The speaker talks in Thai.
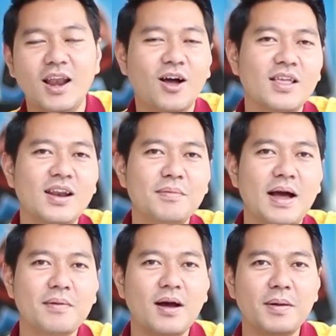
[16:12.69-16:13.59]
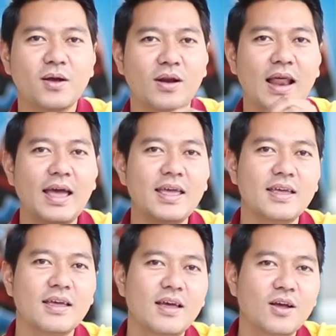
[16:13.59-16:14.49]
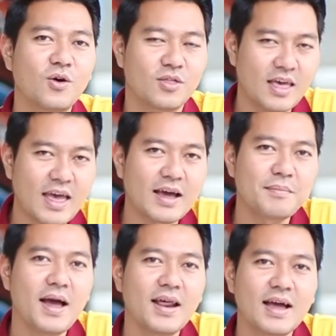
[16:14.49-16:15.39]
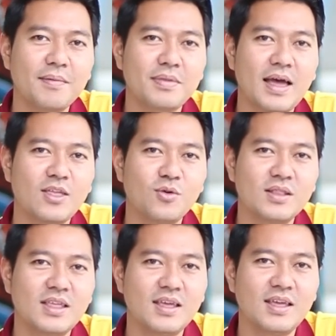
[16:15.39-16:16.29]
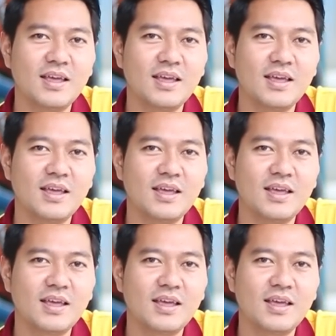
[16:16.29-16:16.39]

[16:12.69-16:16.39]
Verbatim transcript: แล้วก็อย่าลืมครับเข้าไปกดไลค์กดแชร์กันบ้างนนะครับใน UNT